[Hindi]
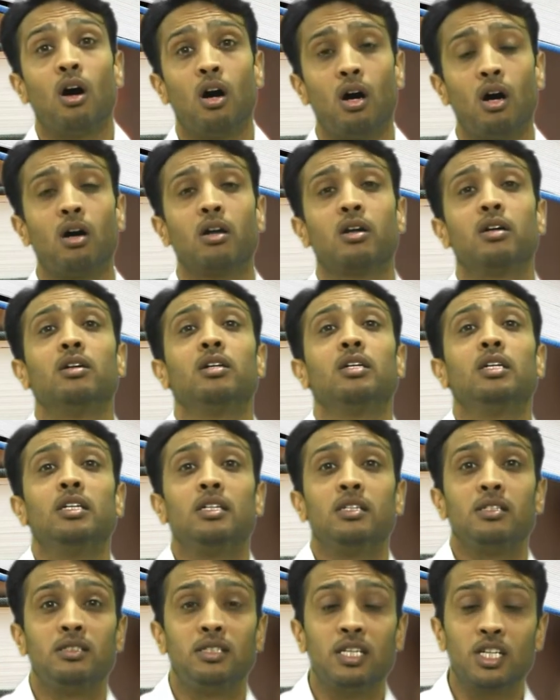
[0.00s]
और
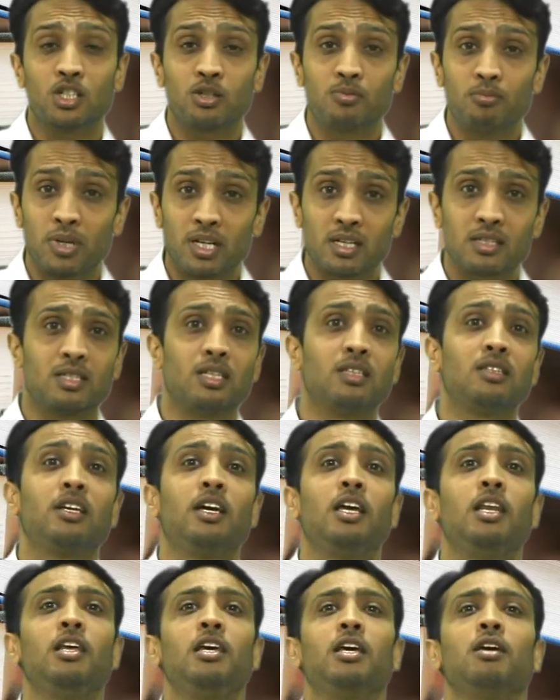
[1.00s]
जिस मकसद
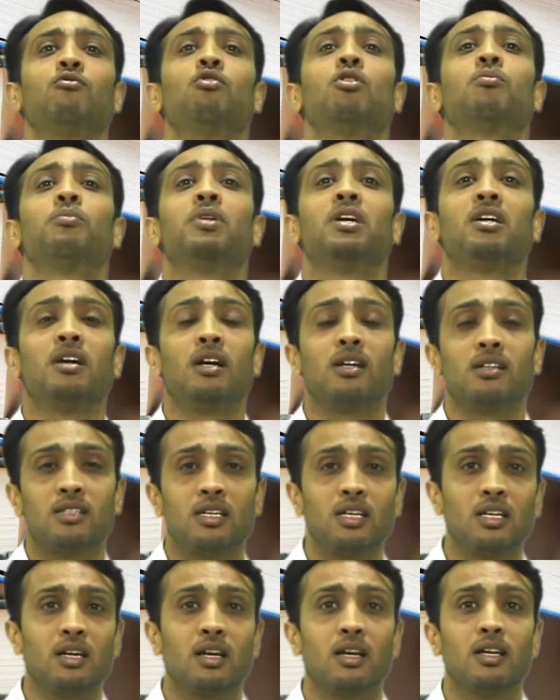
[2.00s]
के लिए वो अपने घर से
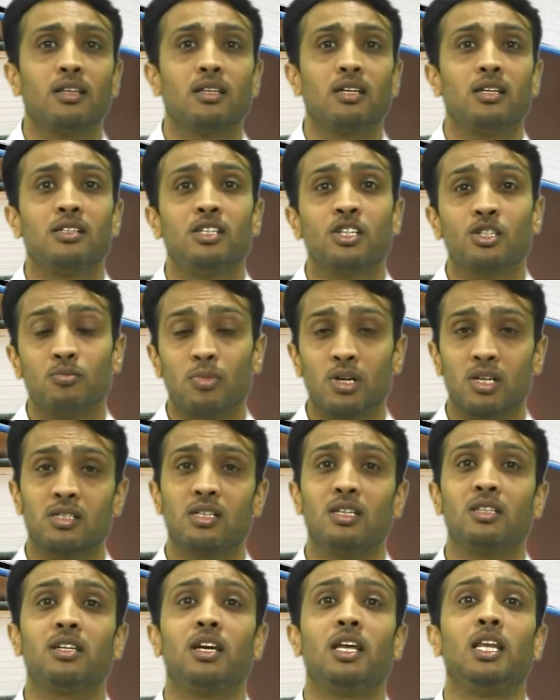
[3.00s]
निकले थे जिस
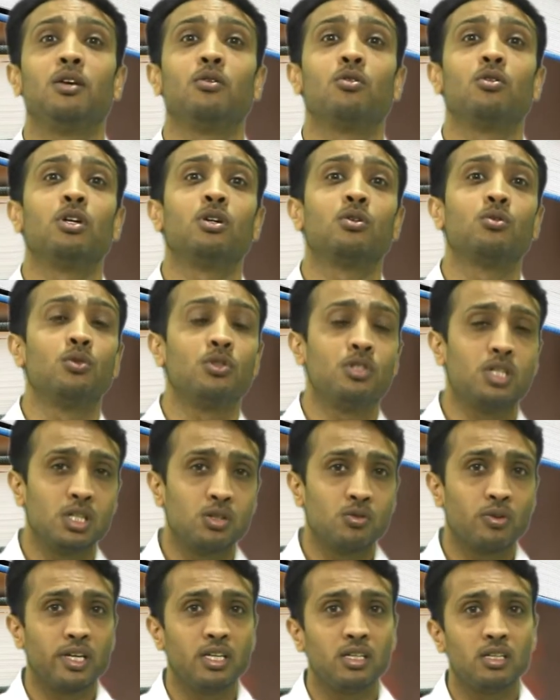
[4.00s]
मकसद के लिए उन्होंने कोचिंग
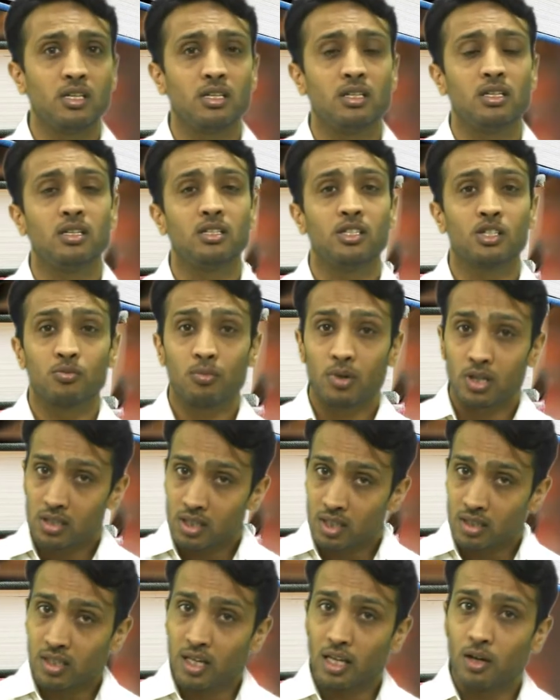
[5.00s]
ज्वाइन की थी जिस
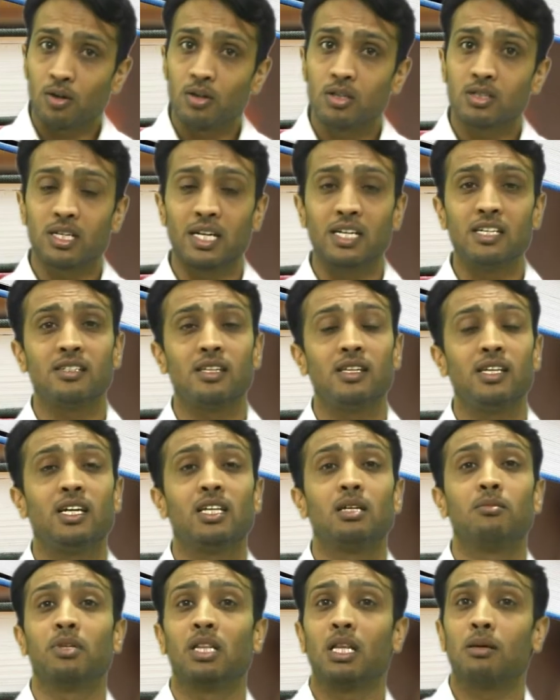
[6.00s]
मकसद के लिए उन्होंने साइंस लिया
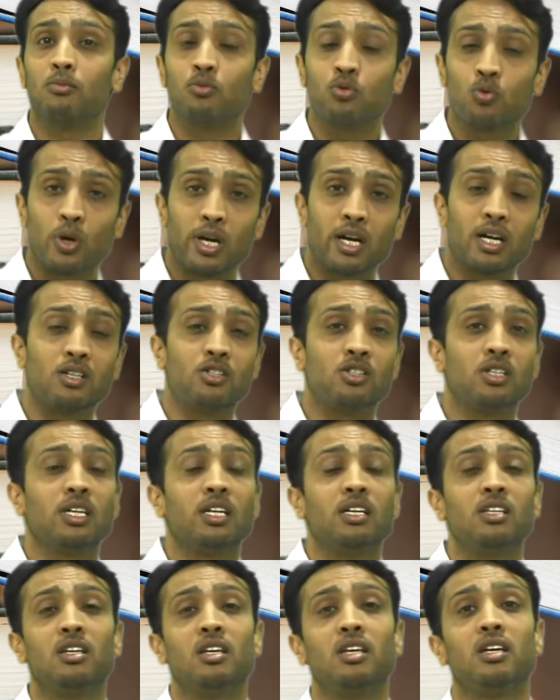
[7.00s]
था मतलब उनको एक अच्छा
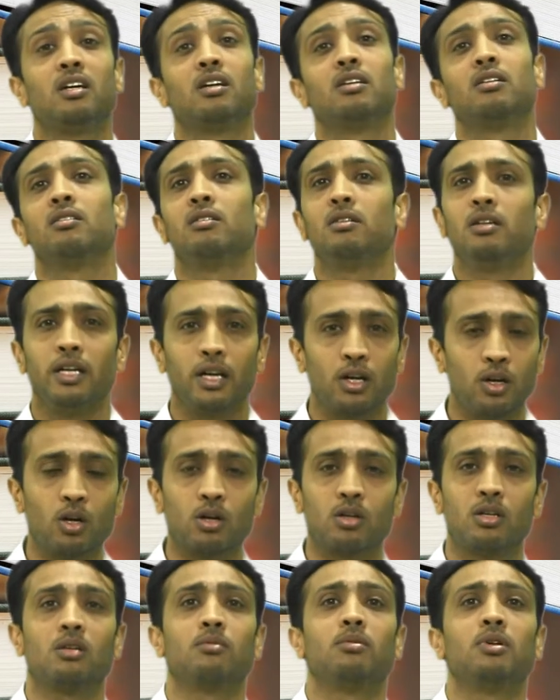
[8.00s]
इंजीनियर एक
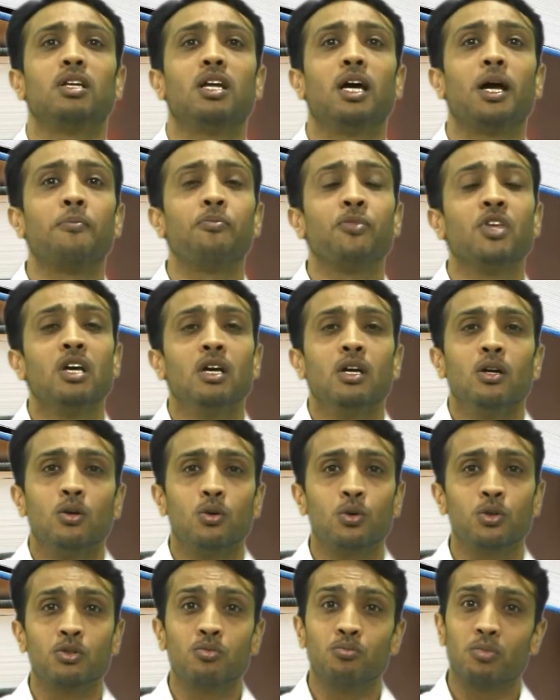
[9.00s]
डॉक्टर बनना है
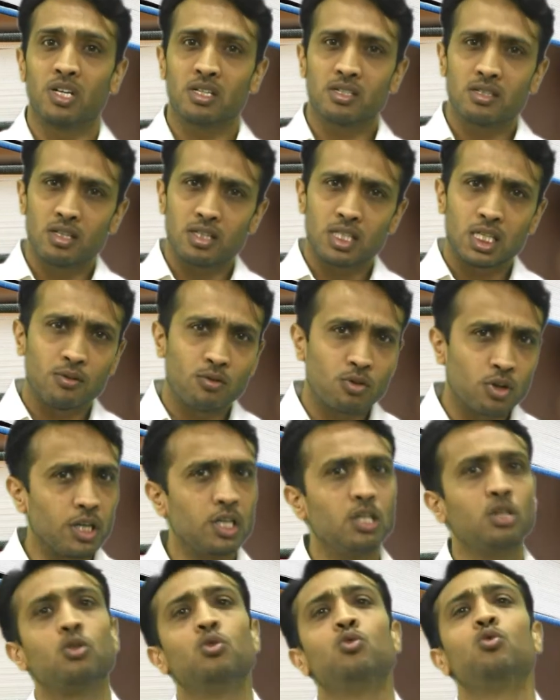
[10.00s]
उस मकसद से वो
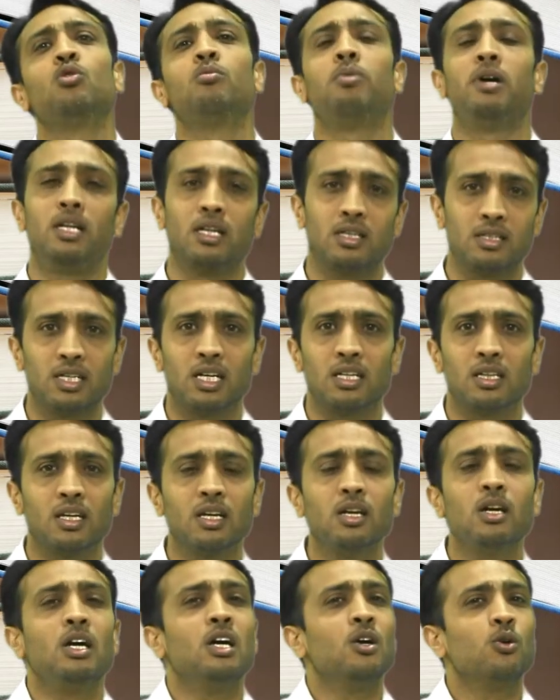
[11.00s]
कहीं दूर भटक जाते
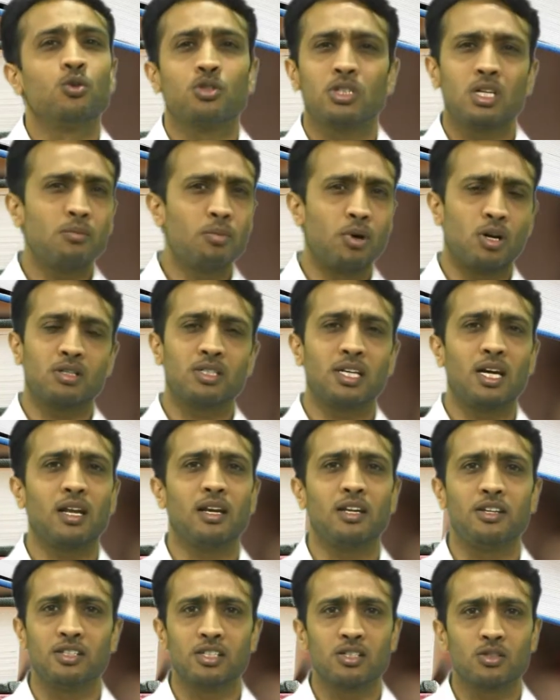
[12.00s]
हैं उसके बहुत सारे
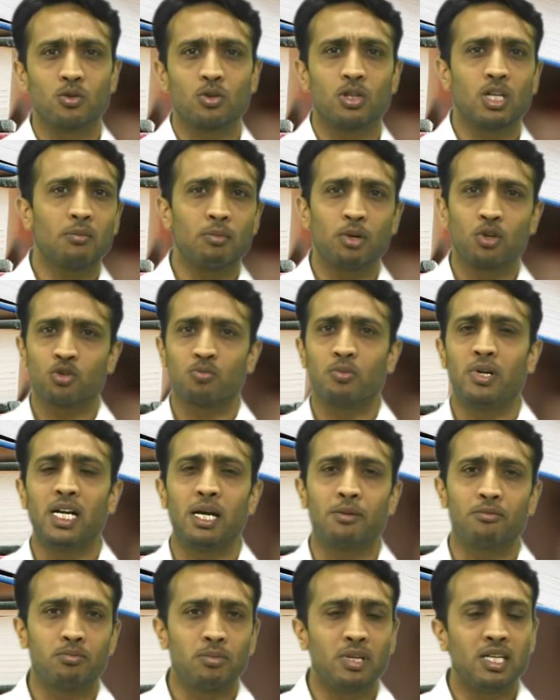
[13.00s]
रीजन्स होते हैं मैं उसमें
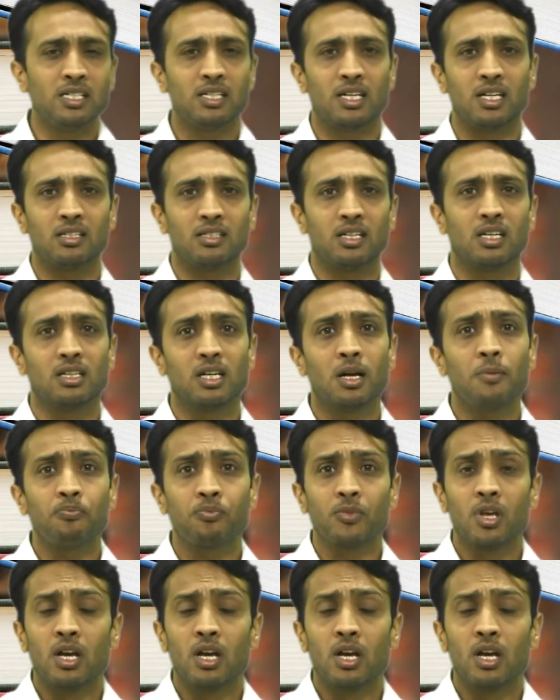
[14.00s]
डेप्थ में नहीं जाना चाहता